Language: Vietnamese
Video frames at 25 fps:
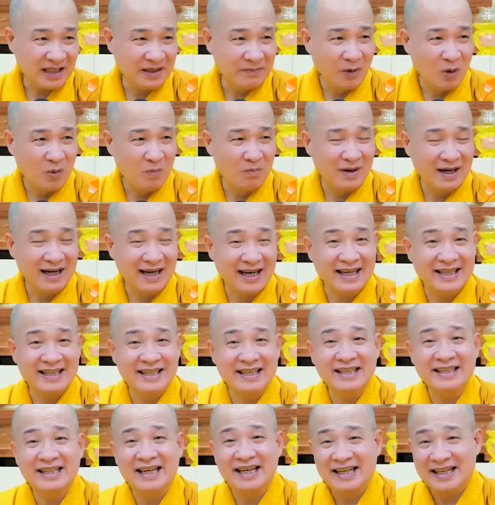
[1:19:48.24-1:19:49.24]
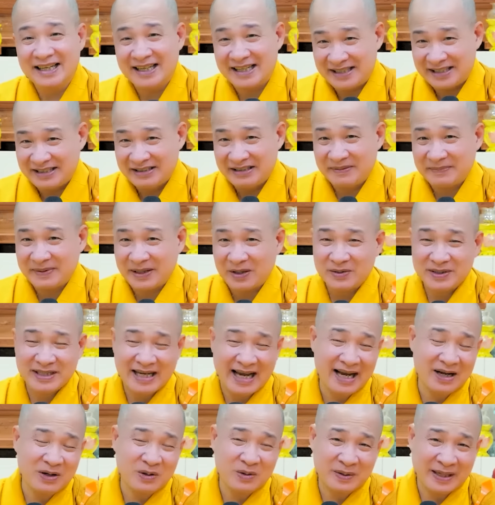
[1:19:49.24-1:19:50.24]
cái bụng mình là gì tỳ á, chứa mấy có
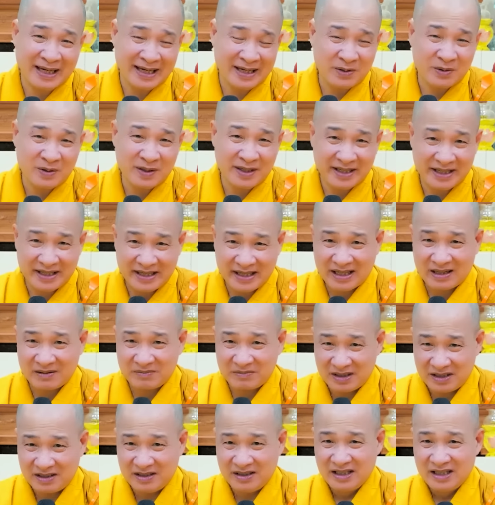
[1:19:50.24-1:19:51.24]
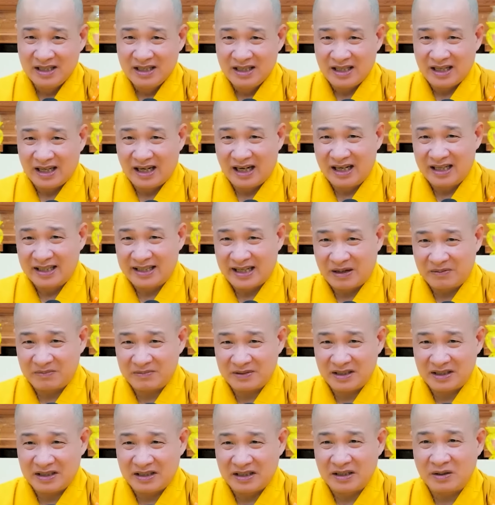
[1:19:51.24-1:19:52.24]
xác con này con kia không á, ở
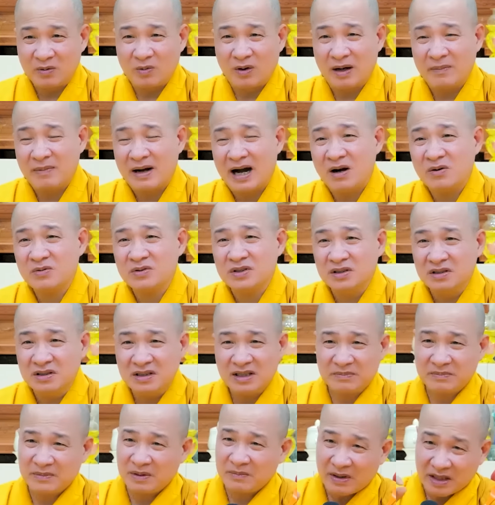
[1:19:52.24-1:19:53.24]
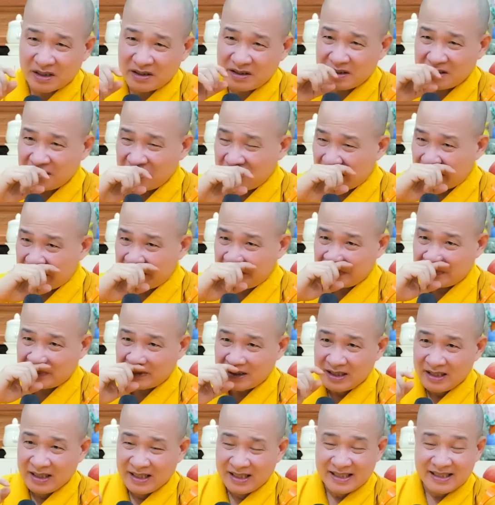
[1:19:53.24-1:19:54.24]
trọng đó nên quả báo dữ lắm, nó bệnh dữ lắm.
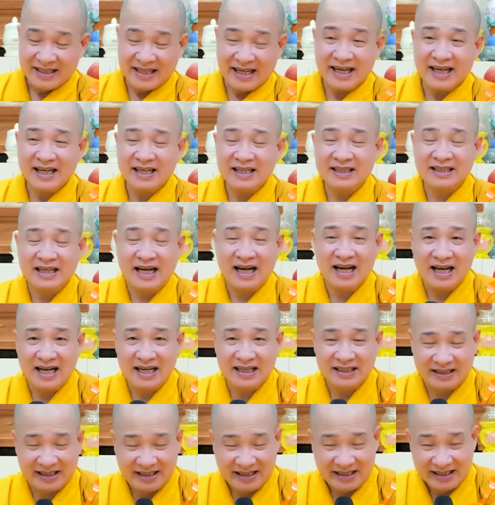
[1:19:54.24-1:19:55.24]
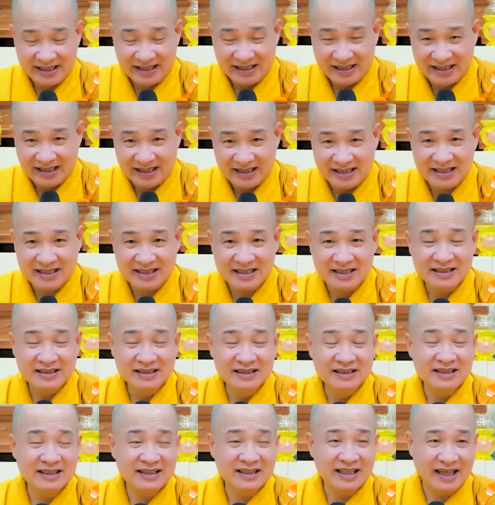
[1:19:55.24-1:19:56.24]
Xét đã thì thịt
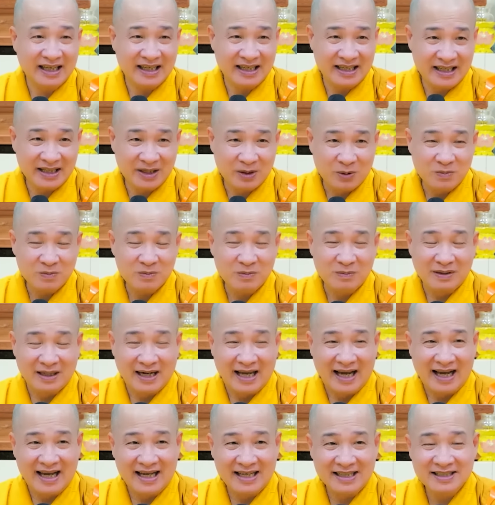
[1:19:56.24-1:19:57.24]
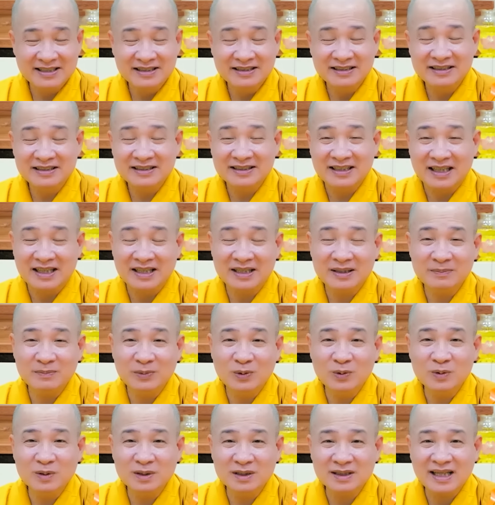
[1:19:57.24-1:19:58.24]
xương này cũng là xương thịt
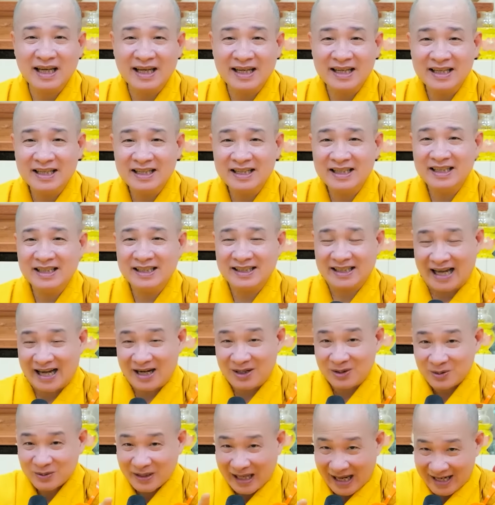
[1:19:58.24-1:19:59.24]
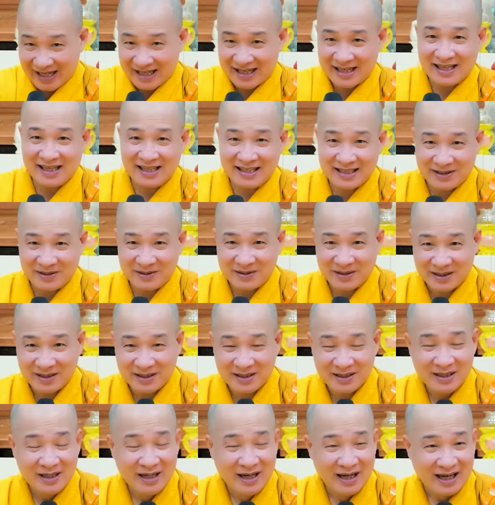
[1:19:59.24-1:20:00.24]
muốn thấy tạo thành là chỗ đó,
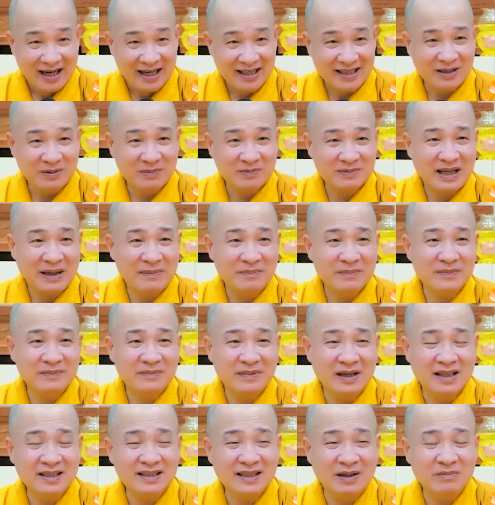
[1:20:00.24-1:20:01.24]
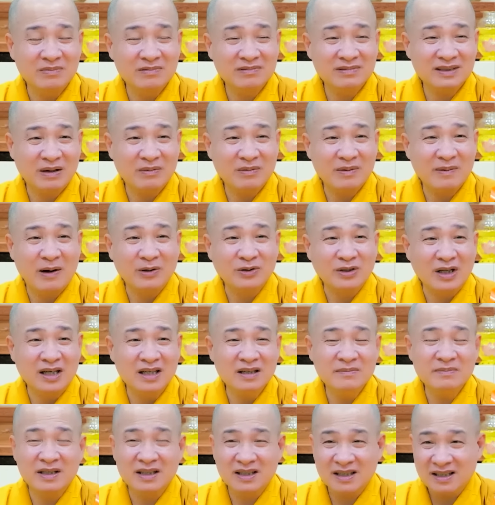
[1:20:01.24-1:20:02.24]
ở trong tâm, ở trong bao
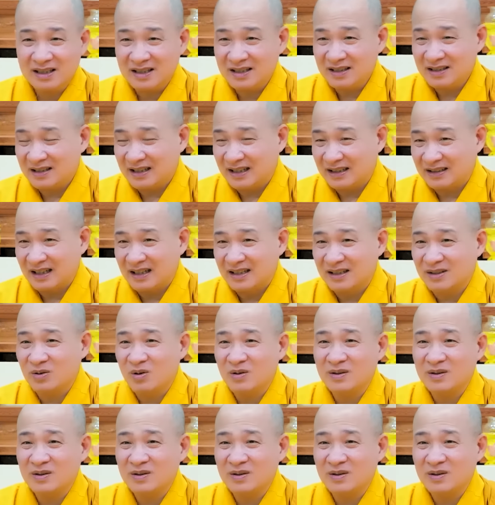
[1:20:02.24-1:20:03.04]
tử mình á là thịt